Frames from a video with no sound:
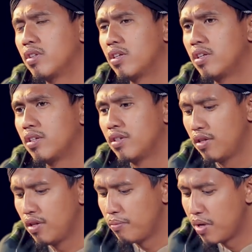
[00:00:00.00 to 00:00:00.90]
Nah,
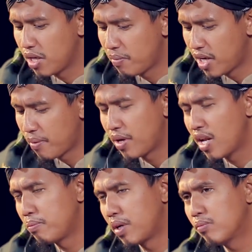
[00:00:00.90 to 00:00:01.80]
bagaimana
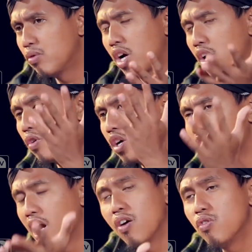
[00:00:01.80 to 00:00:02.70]
pendapatmu kalau
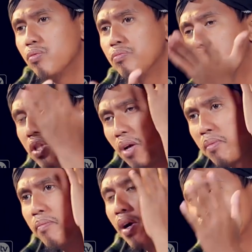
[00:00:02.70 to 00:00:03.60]
engkau bisa
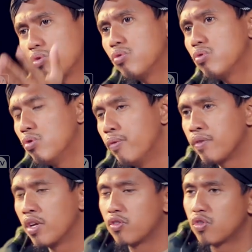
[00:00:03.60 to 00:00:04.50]
membantuku?
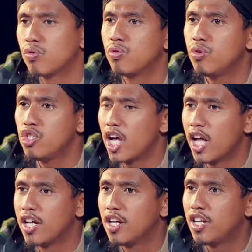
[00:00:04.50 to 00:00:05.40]

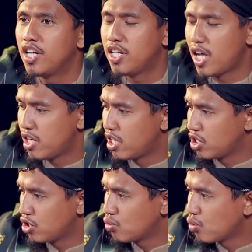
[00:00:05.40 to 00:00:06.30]
Sesungguhnya ini
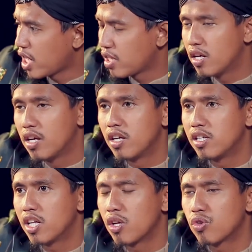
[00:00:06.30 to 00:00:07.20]
adalah surat
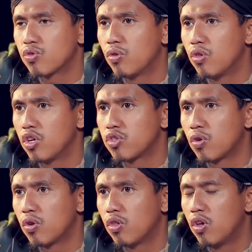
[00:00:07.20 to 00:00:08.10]
dari Rasulullah
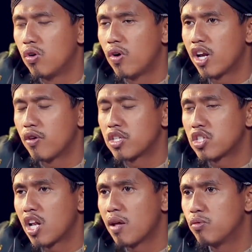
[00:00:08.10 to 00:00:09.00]
Shallallahu Alaihi
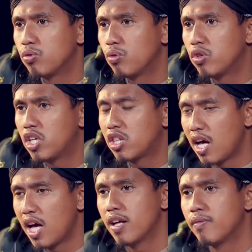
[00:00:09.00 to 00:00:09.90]
Wasallam untuk
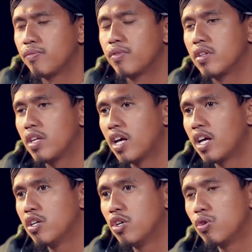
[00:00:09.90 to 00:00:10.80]
kita,
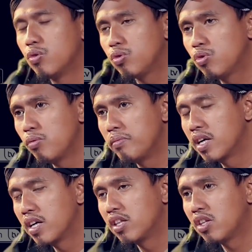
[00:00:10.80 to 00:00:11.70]
ya untuk
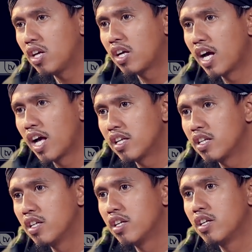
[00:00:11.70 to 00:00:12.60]

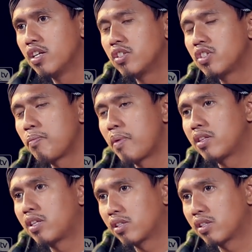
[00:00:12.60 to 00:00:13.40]
menghentikan sepak